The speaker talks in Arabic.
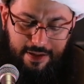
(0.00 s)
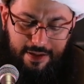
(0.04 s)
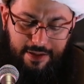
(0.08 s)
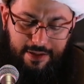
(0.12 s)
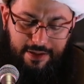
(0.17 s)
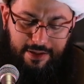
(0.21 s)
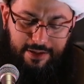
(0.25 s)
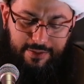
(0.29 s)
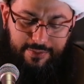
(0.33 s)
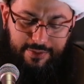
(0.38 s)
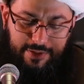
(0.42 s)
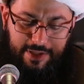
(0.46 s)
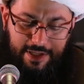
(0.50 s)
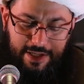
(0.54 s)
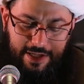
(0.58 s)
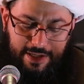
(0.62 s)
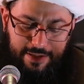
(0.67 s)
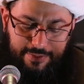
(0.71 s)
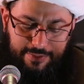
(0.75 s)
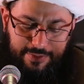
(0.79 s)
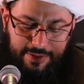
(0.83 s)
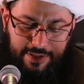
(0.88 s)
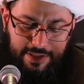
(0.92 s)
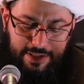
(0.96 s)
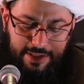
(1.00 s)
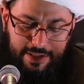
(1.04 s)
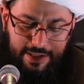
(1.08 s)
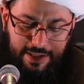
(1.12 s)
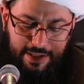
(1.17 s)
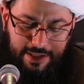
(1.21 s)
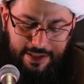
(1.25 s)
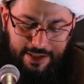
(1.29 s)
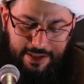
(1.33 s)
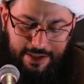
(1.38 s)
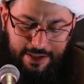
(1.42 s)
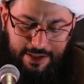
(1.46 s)
ابن عبد
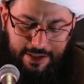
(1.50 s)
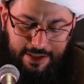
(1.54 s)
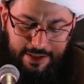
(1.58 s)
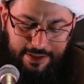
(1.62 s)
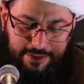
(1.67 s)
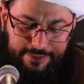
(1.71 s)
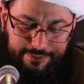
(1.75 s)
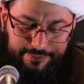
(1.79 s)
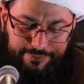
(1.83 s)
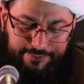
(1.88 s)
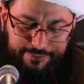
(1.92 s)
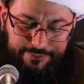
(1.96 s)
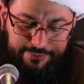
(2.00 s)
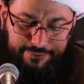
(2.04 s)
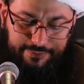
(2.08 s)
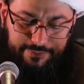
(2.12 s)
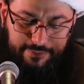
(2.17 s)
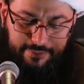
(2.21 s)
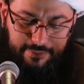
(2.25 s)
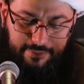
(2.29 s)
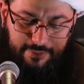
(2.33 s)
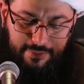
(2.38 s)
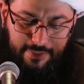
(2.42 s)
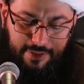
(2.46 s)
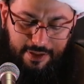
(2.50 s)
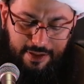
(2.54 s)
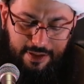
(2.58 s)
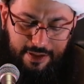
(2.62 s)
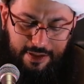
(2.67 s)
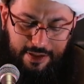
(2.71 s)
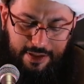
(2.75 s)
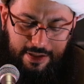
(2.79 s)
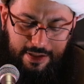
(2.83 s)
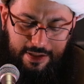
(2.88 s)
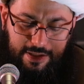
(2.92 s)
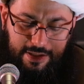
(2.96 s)
الله
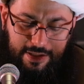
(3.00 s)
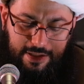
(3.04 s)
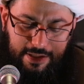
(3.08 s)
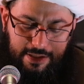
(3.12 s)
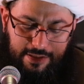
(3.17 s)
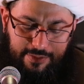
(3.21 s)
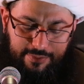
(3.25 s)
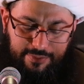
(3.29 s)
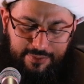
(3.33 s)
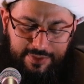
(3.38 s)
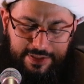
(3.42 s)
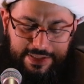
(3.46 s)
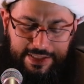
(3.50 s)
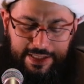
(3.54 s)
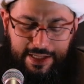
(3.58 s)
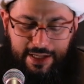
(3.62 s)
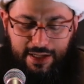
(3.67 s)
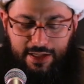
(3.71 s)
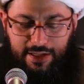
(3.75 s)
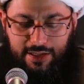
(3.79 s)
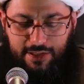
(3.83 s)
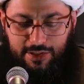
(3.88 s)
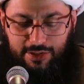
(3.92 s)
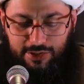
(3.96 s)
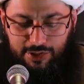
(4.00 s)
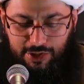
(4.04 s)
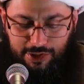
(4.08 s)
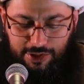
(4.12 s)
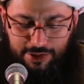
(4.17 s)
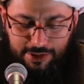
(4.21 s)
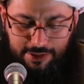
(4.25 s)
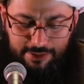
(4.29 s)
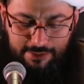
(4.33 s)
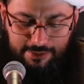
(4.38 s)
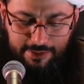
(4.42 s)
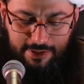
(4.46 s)

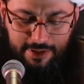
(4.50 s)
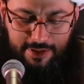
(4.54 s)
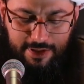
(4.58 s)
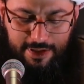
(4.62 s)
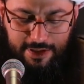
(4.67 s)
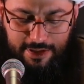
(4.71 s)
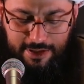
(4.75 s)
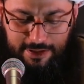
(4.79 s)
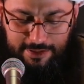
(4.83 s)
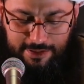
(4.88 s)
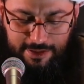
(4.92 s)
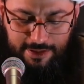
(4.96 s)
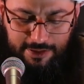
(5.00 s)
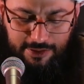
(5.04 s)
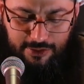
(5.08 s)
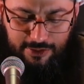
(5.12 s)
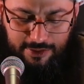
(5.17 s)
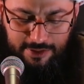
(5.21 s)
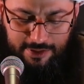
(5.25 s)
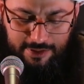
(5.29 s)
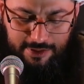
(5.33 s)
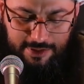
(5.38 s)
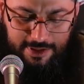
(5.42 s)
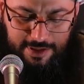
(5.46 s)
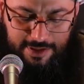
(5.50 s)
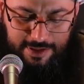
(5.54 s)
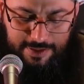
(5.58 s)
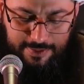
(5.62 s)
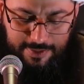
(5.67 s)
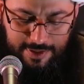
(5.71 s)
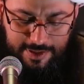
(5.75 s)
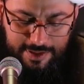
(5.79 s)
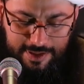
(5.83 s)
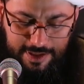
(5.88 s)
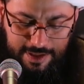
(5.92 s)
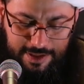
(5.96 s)
المديهش اذا نطقت
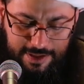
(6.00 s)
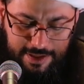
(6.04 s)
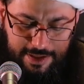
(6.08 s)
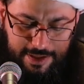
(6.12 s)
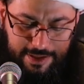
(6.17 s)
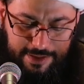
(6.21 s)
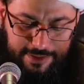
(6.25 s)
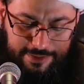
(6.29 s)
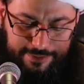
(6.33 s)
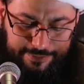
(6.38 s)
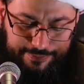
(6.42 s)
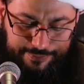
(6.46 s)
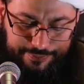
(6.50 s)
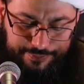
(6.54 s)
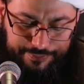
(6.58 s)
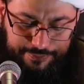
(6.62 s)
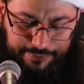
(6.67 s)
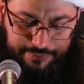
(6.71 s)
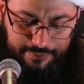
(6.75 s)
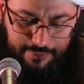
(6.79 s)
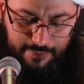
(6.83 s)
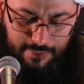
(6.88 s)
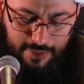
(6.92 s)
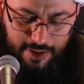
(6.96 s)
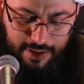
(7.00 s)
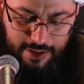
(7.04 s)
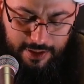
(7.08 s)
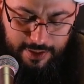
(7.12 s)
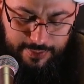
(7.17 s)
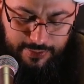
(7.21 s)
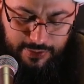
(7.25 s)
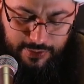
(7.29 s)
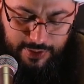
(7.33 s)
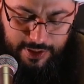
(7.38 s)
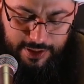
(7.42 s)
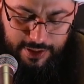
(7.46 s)
الاسم صحيحا
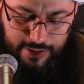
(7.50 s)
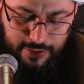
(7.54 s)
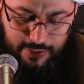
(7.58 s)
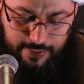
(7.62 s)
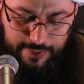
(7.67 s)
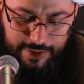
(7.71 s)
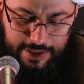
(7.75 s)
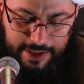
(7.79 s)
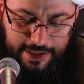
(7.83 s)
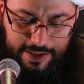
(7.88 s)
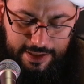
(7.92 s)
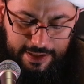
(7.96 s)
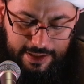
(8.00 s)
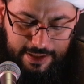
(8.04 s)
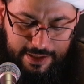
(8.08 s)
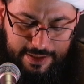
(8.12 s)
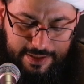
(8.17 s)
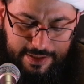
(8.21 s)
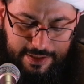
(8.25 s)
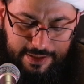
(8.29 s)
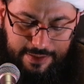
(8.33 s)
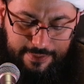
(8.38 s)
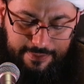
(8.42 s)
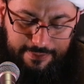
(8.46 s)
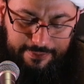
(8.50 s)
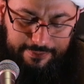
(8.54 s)
يبدو انه من اهل القصيم